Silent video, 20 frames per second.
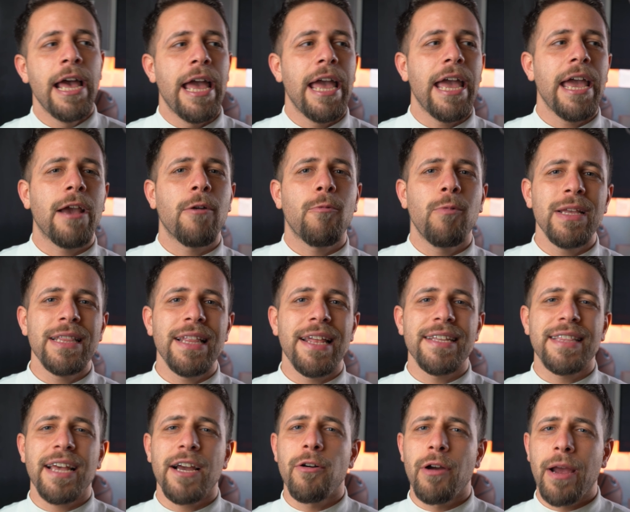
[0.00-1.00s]
E quindi
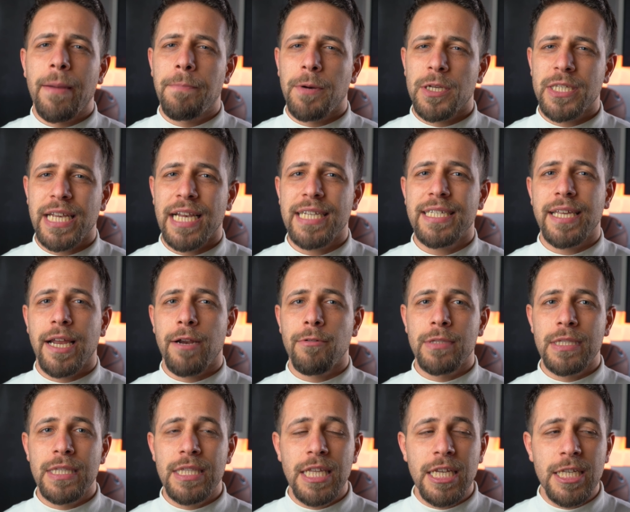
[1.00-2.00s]
ritengo che possa essere
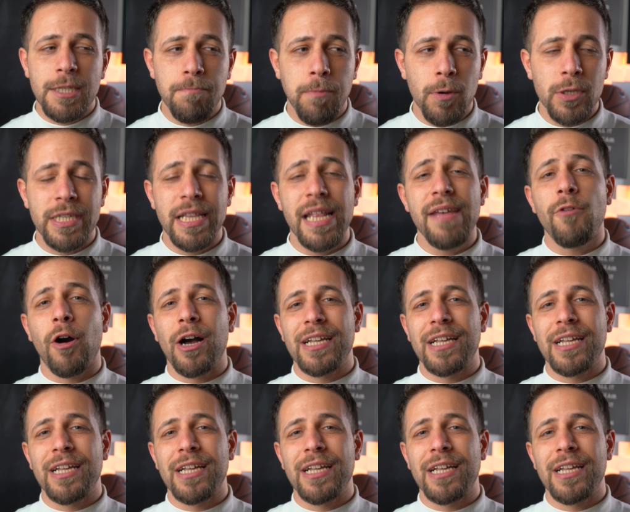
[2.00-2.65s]
un dispositivo,